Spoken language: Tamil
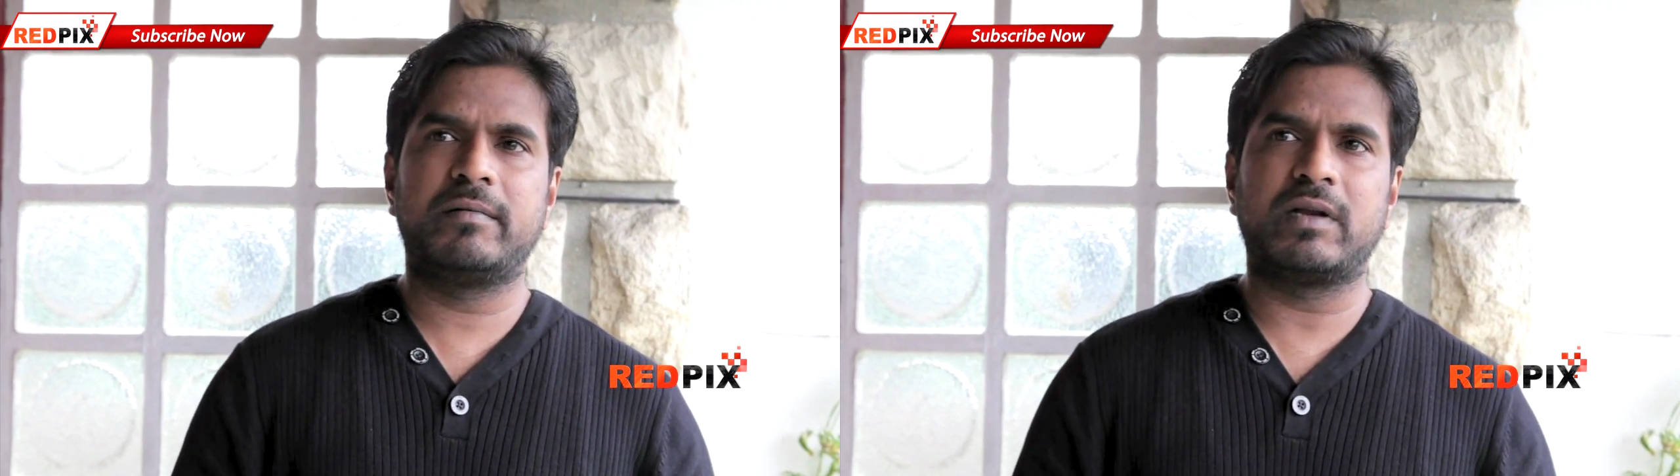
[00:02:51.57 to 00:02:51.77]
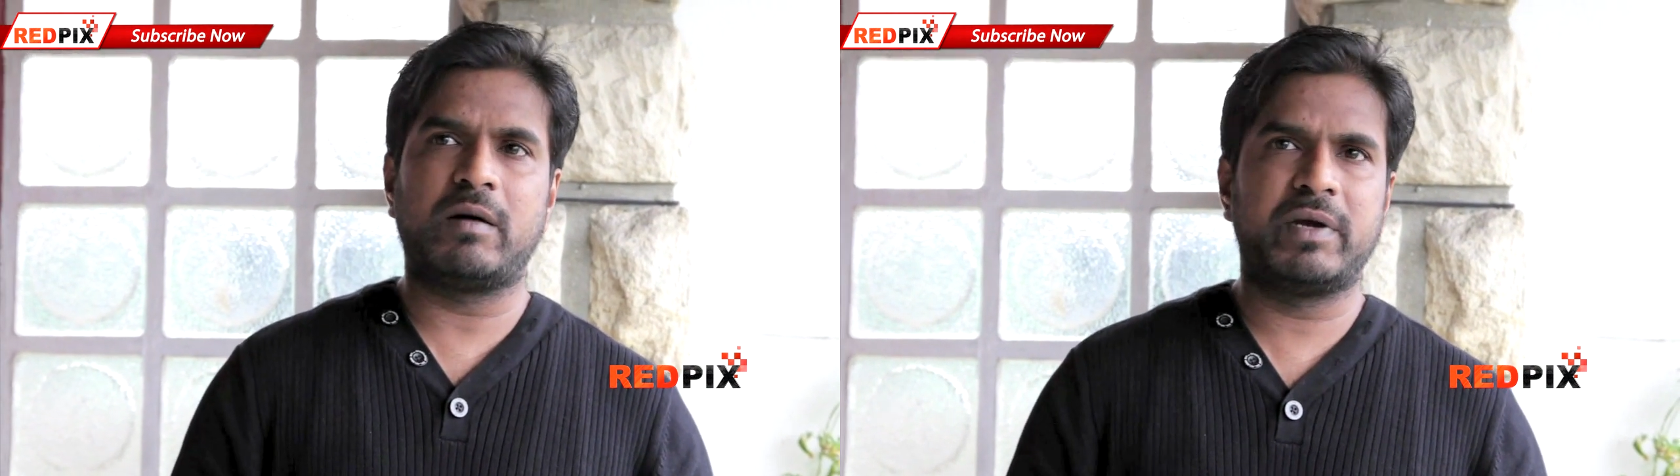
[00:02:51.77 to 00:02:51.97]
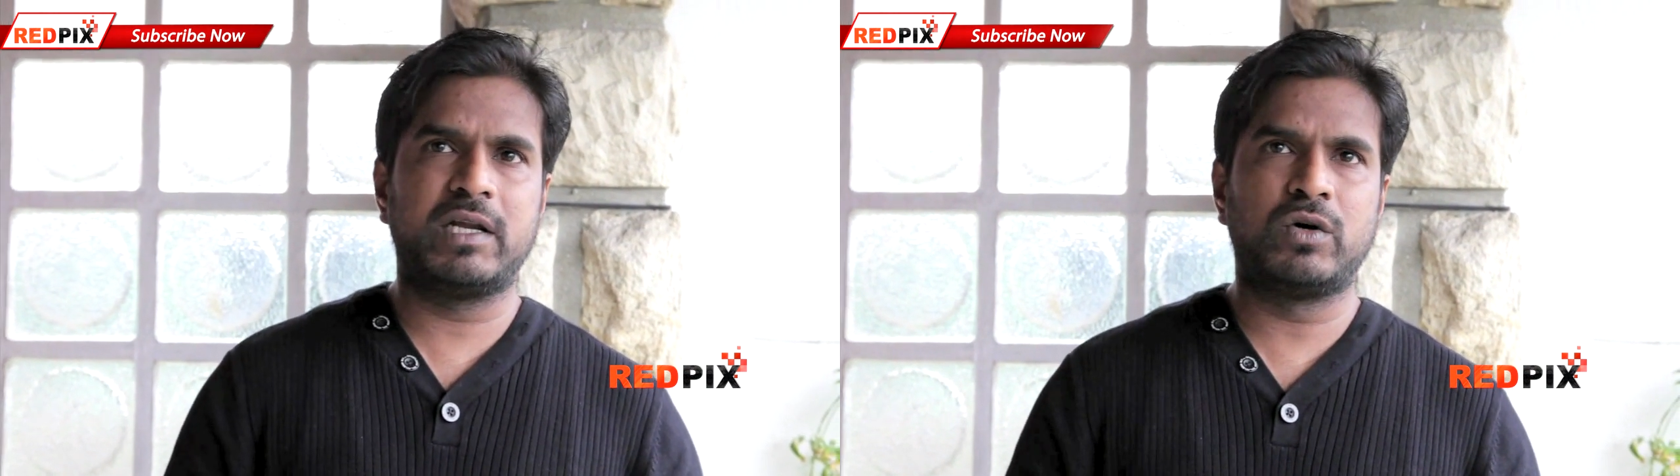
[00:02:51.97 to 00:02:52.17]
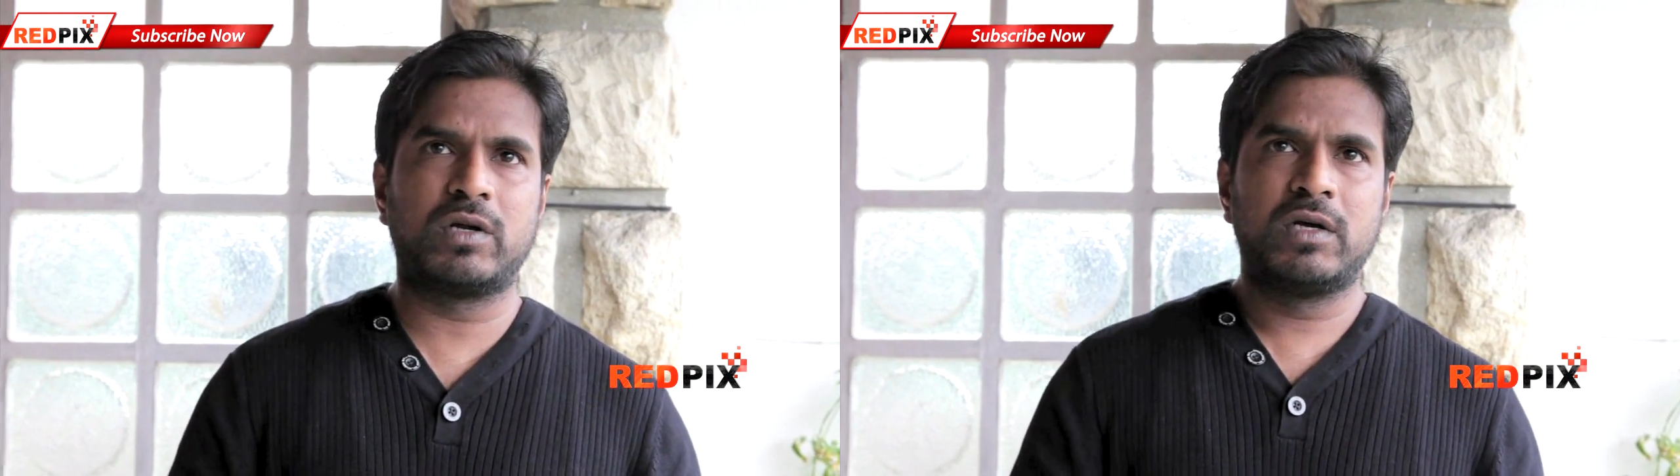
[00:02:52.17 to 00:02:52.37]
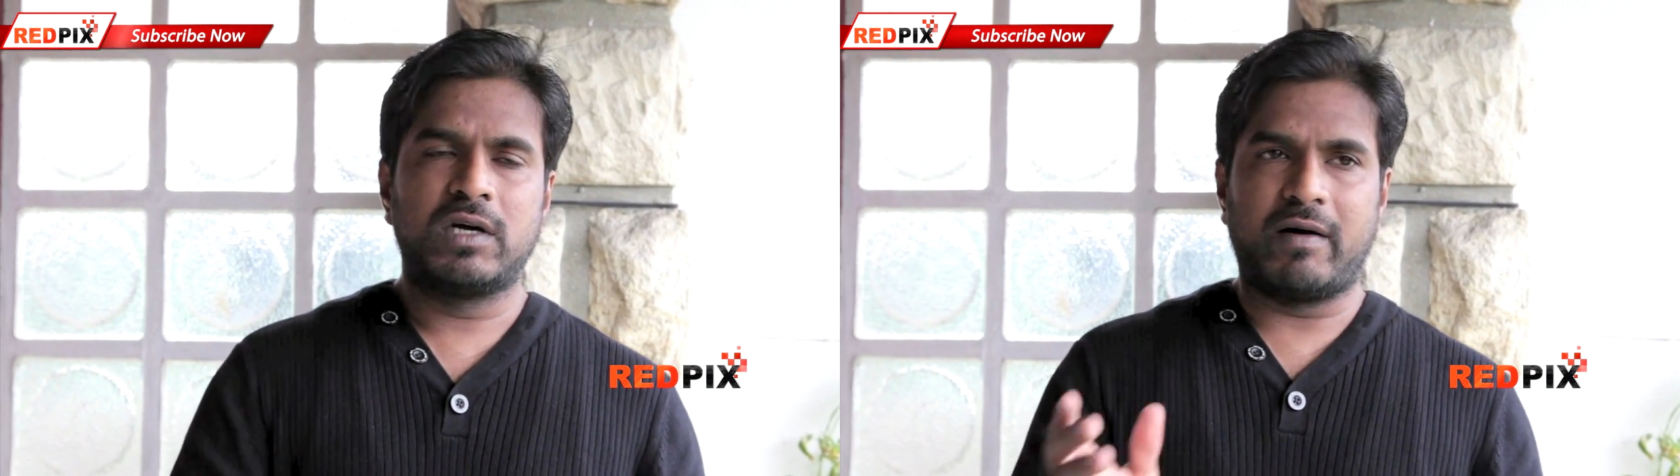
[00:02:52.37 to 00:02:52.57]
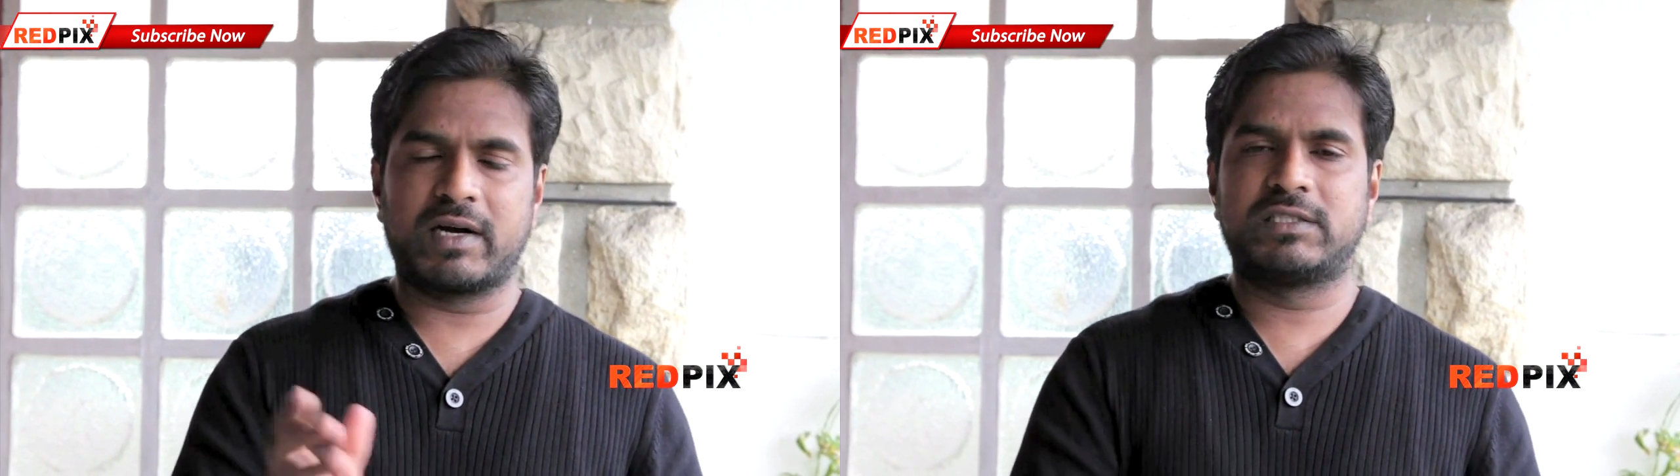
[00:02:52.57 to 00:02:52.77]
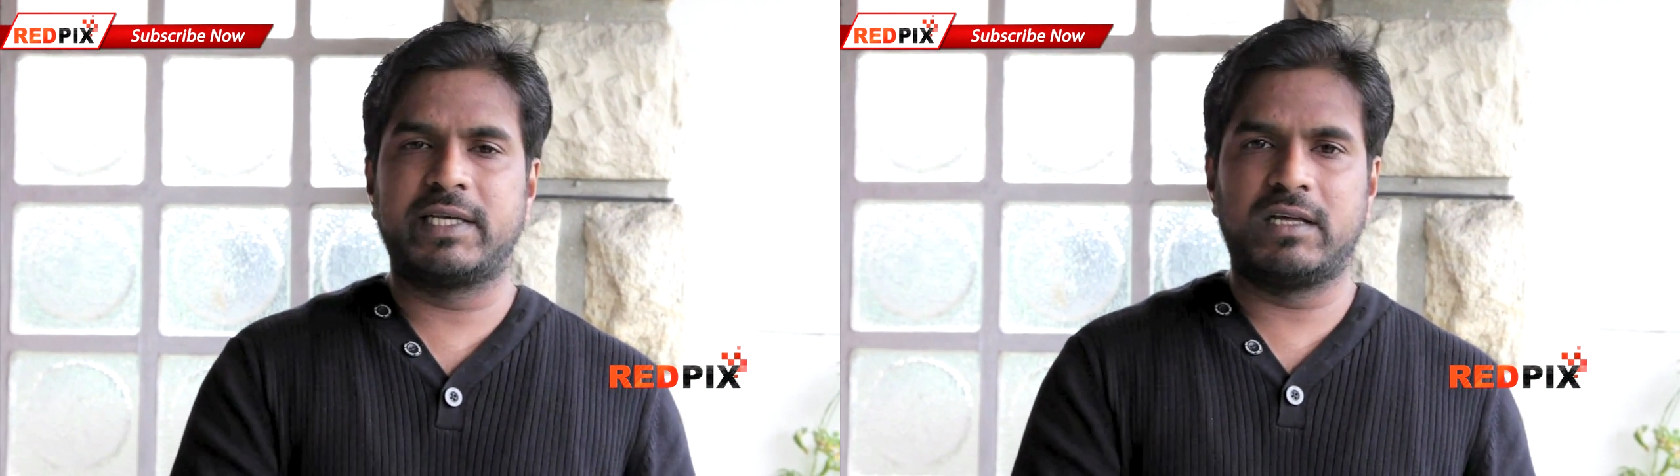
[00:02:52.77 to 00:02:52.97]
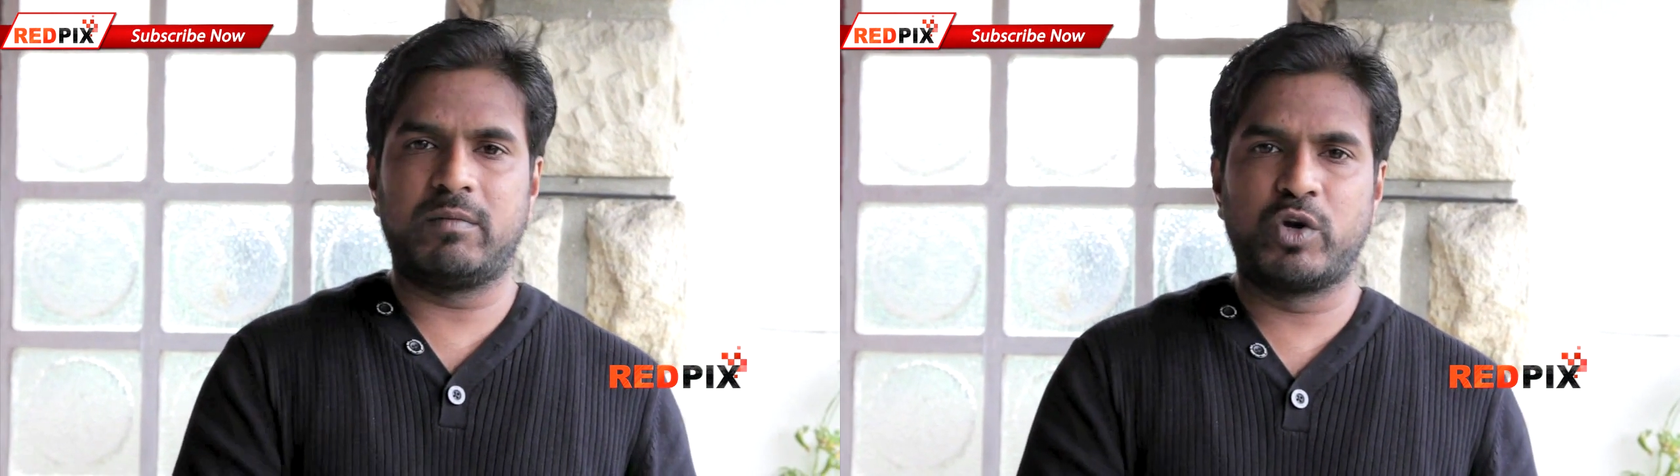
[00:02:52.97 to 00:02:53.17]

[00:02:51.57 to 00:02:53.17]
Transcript: நாம் இன்னொரு அவர்கள் செய்த